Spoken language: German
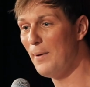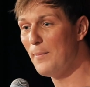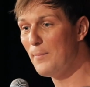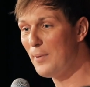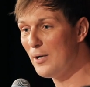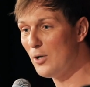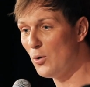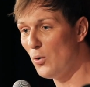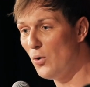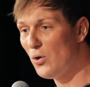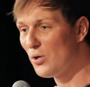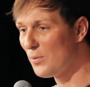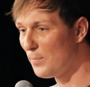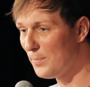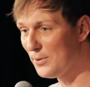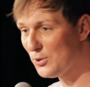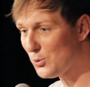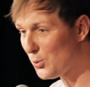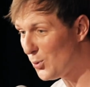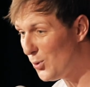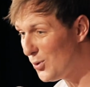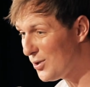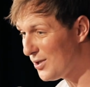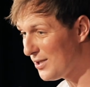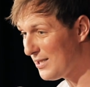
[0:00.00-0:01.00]
niemanden belogen,
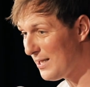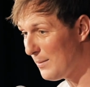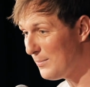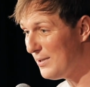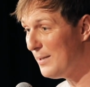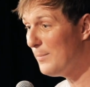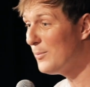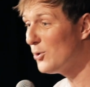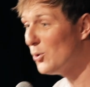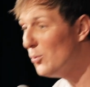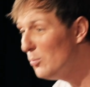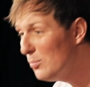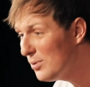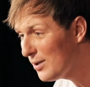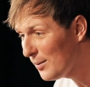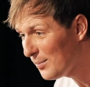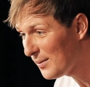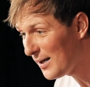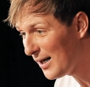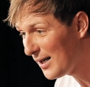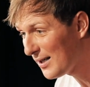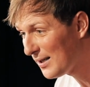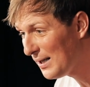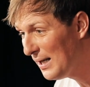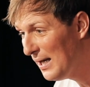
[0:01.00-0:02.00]
betrogen. Ich habe niemanden
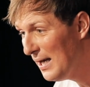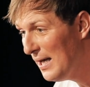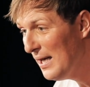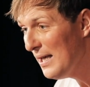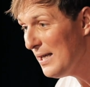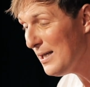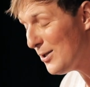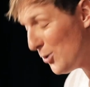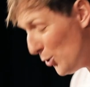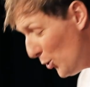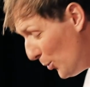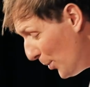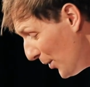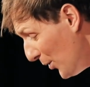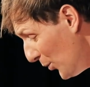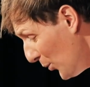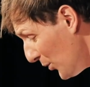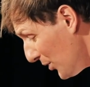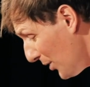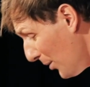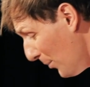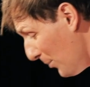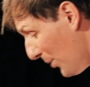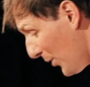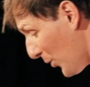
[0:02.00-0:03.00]
umgebracht. Ich übe
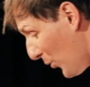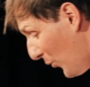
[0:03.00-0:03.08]
nur den